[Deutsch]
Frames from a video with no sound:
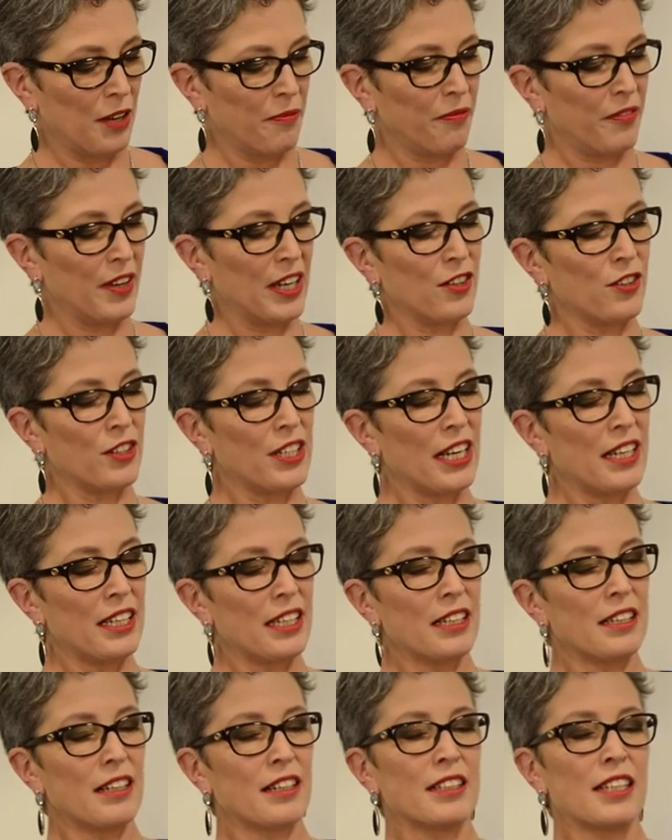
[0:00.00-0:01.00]
Wenn du dann
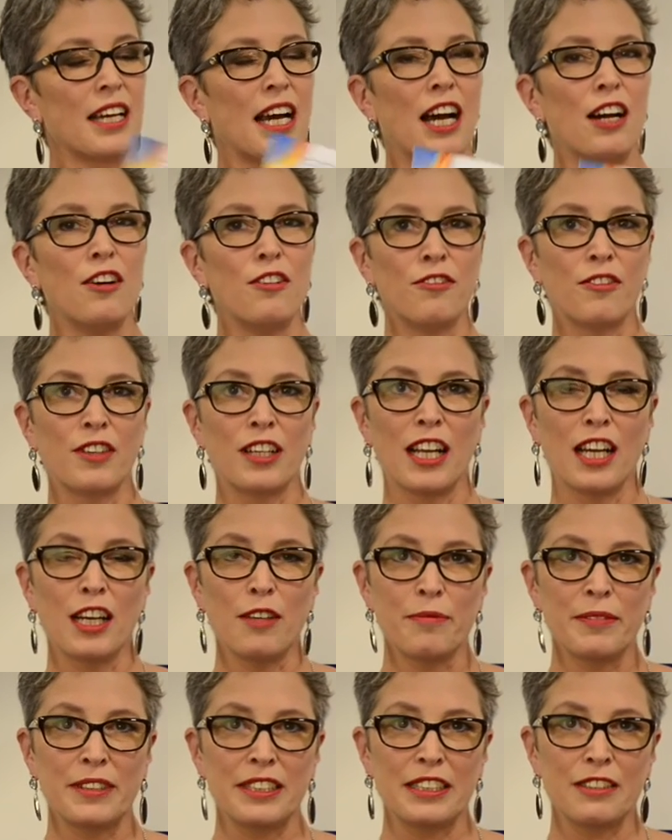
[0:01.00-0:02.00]
die Karte
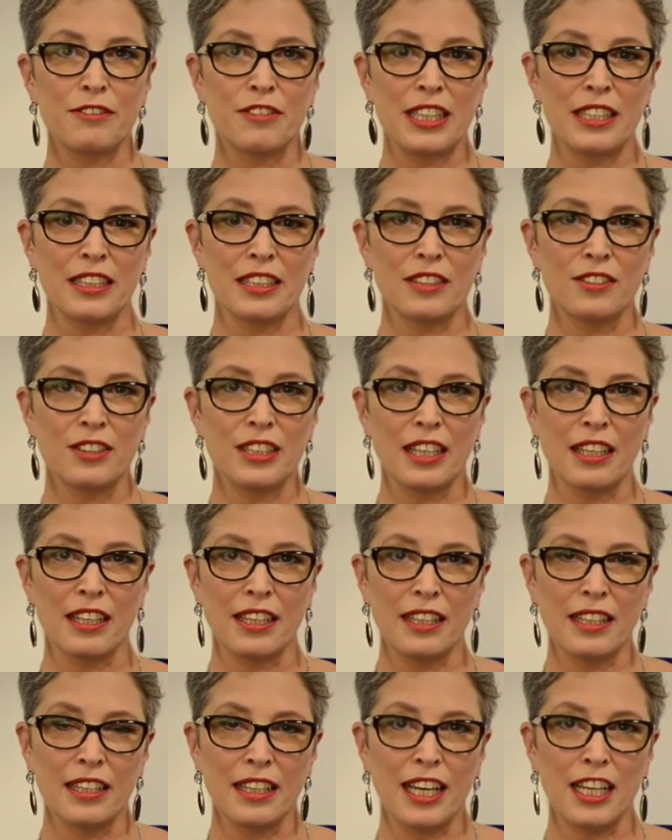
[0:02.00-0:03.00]
aufklappst, findest du
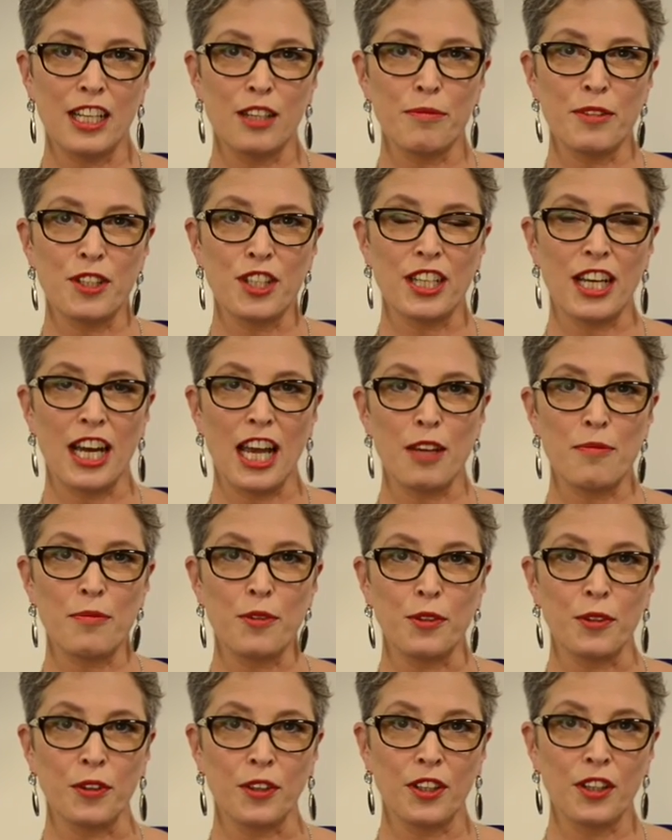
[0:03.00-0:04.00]
darin eine
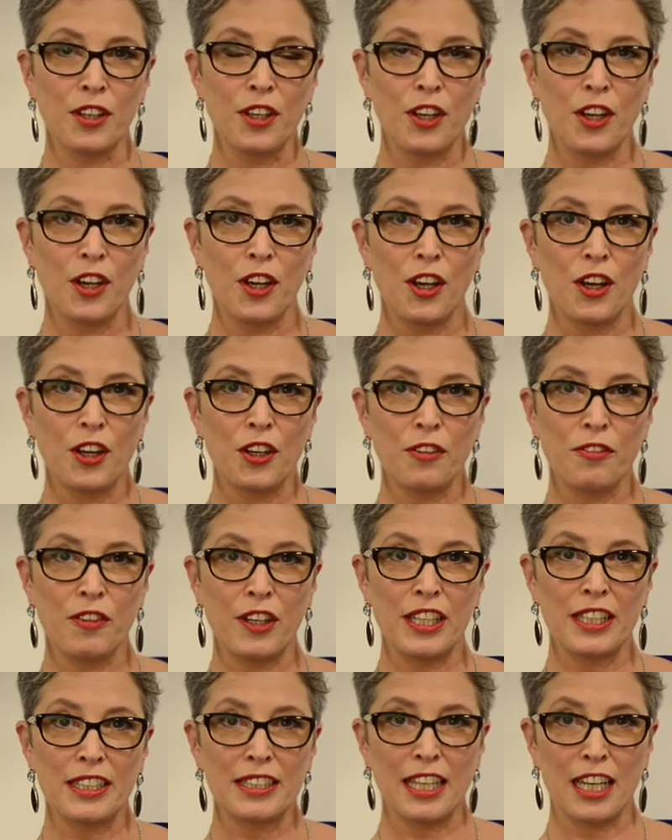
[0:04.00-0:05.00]
Beschreibung. Du
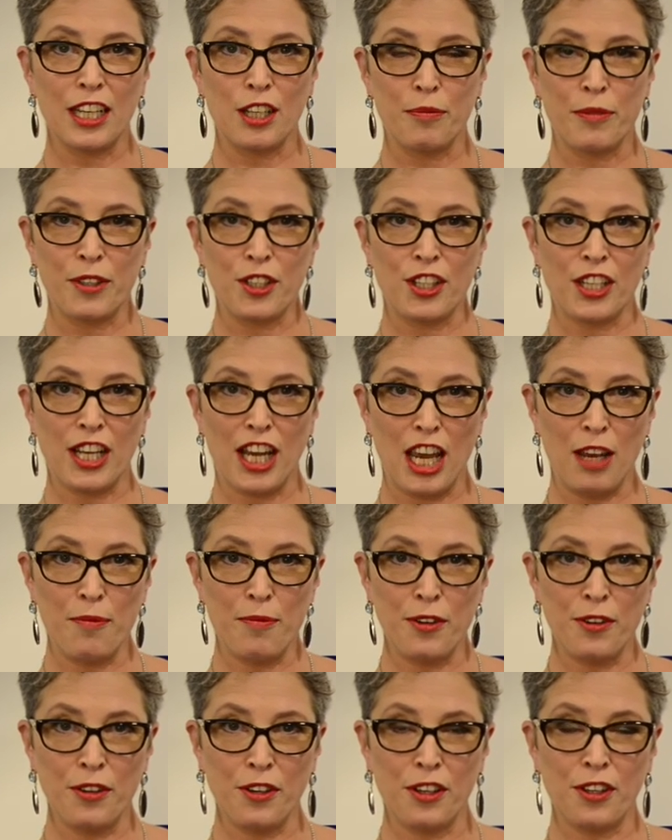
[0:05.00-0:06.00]
findest eine
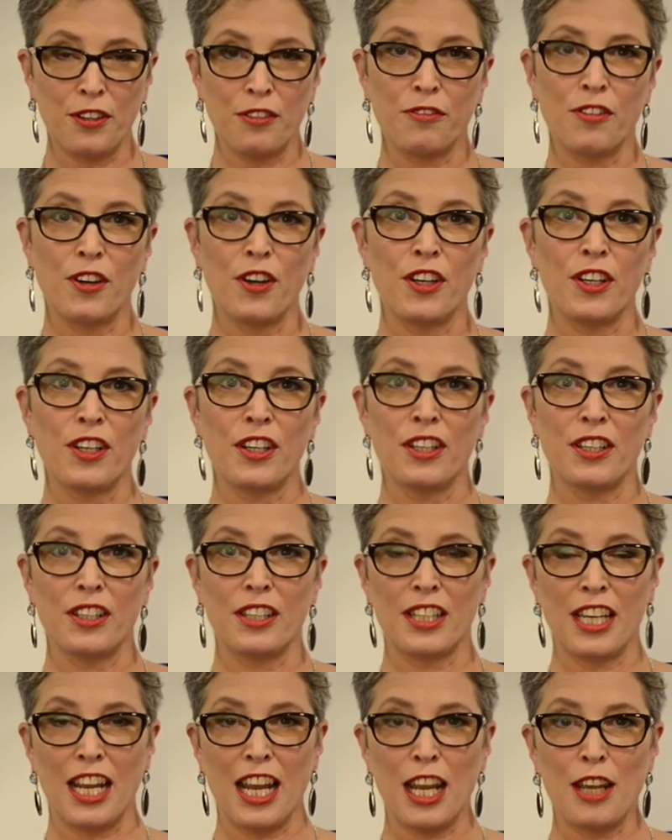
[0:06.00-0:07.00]
Beschreibung von
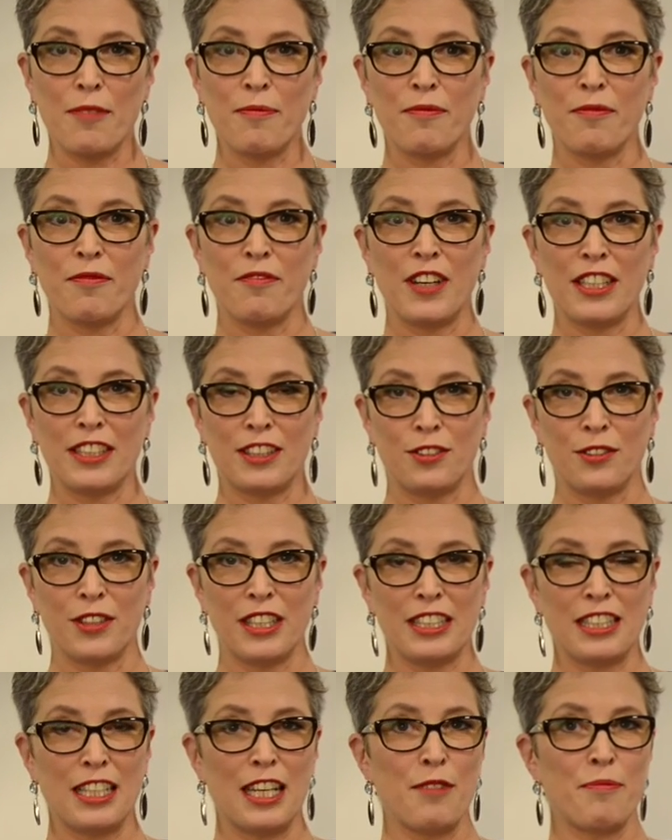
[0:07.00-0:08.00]
dem, was du
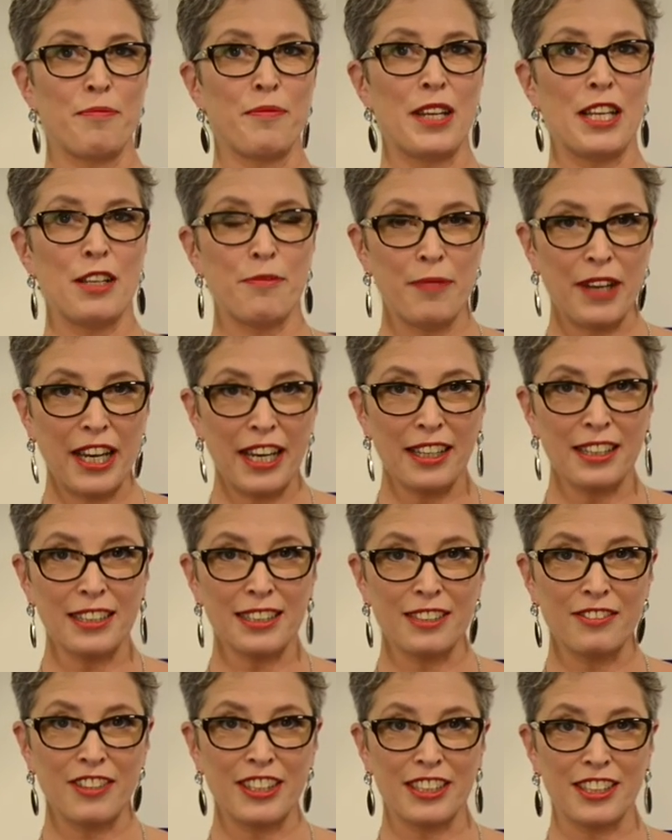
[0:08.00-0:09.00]
ins Leben
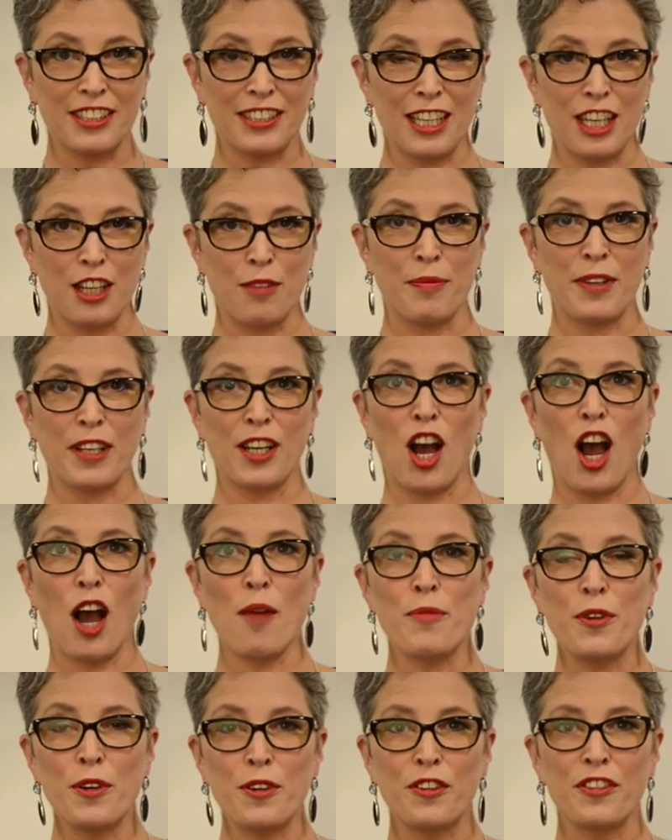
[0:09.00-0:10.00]
mitbringst, was ist deine
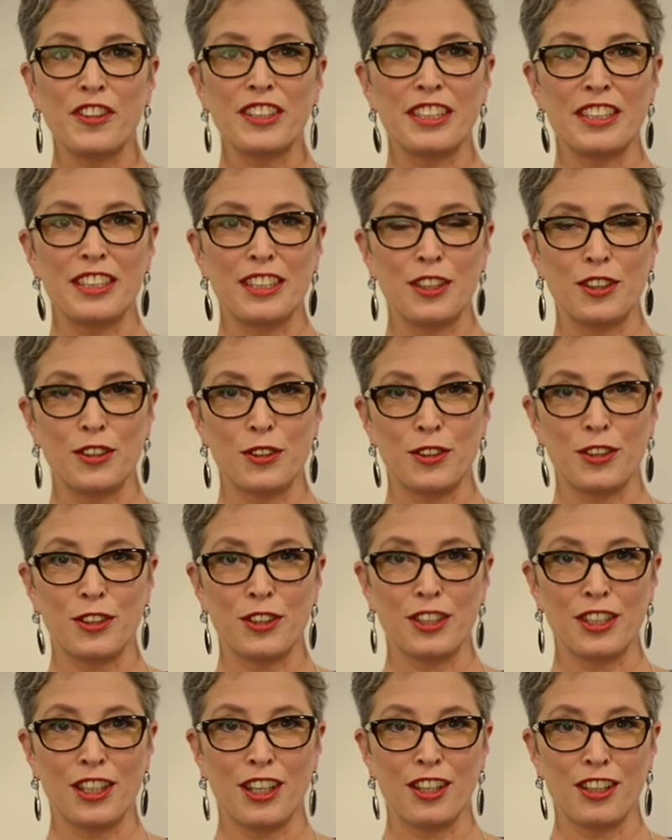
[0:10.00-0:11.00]
Begabung, was ist dir
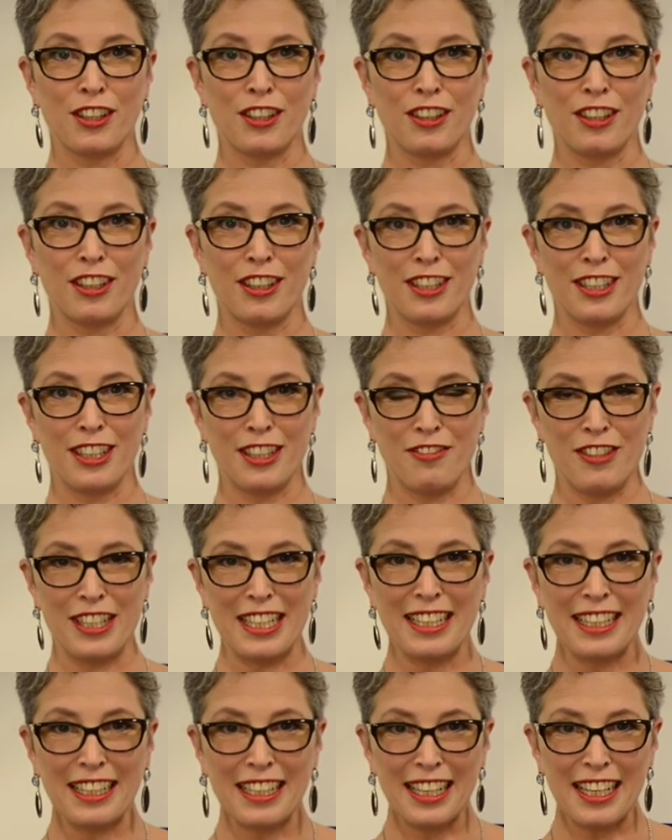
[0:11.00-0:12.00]
sozusagen in die
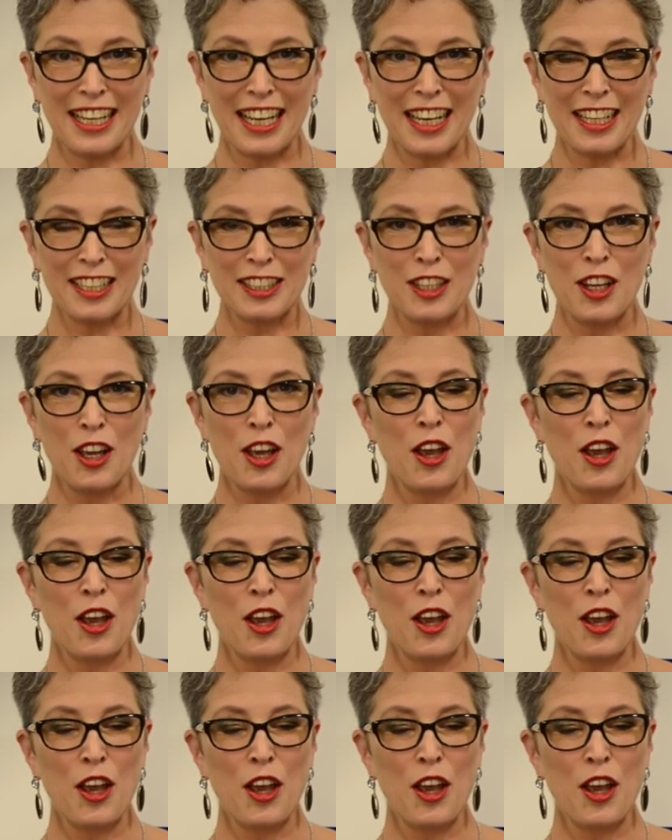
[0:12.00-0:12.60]
Wiege gelegt.